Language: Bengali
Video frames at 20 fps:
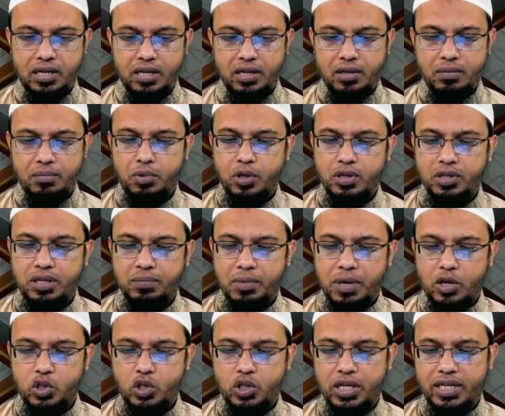বলেছি
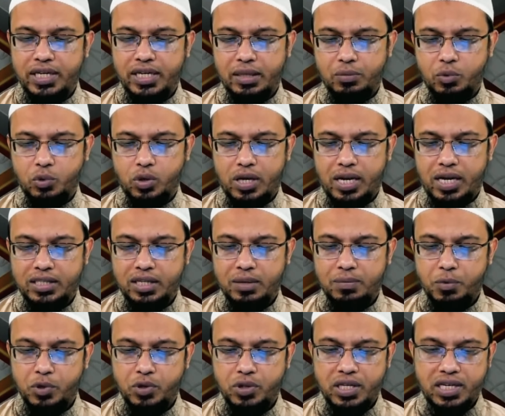মালয়েশিয়া গিয়ে দেবো আসার
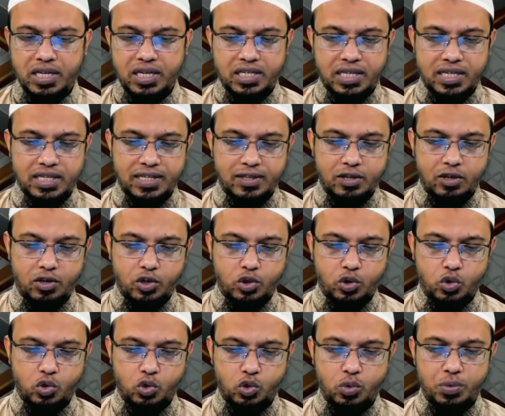পর দেখি সে যে ধরনের
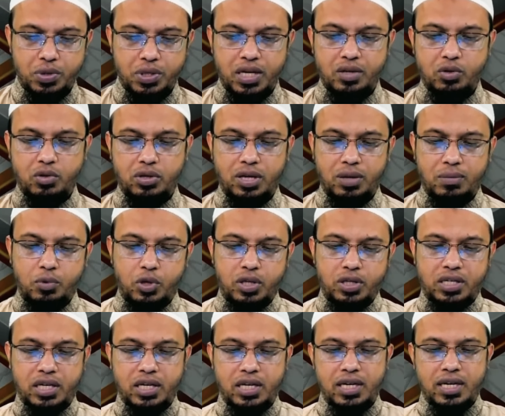সুযোগ সুবিধার কথা
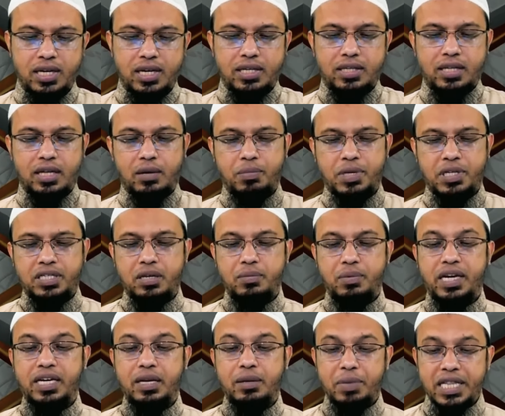বলেছে তার
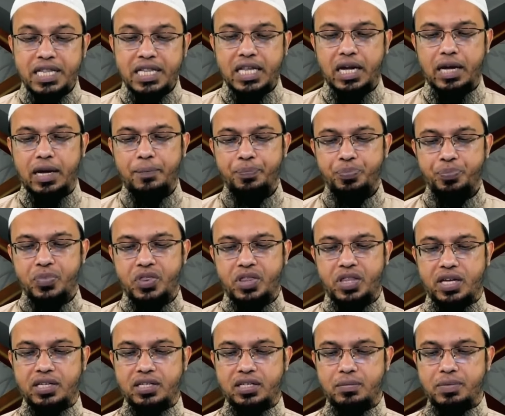বেশিরভাগই মিথ্যা
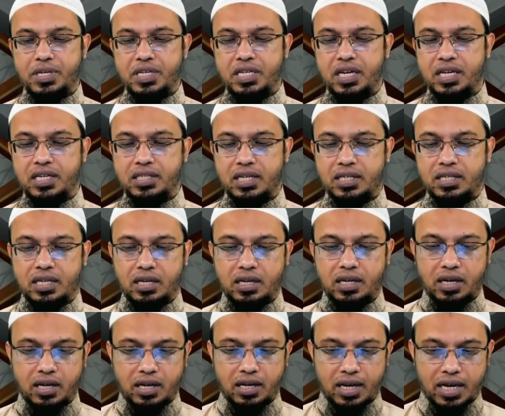তাই যে বিশ হাজার
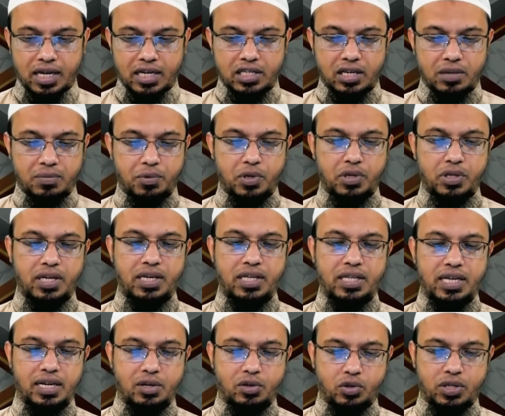টাকা আসার পরে তাকে
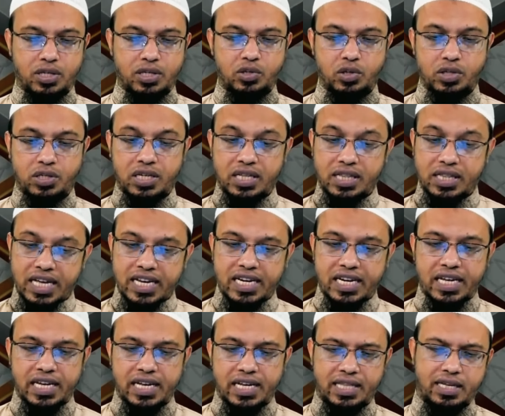দেওয়ার কথা ছিল সেটা দেইনি
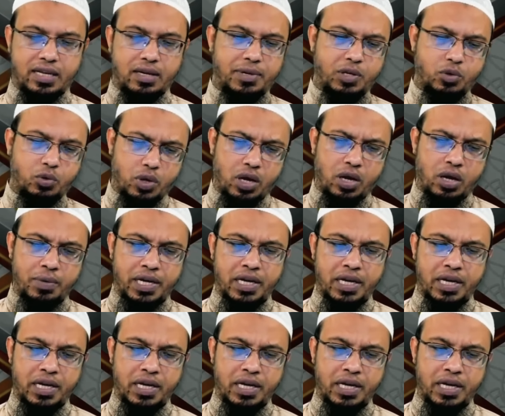এটি কি আমার গুণা হবে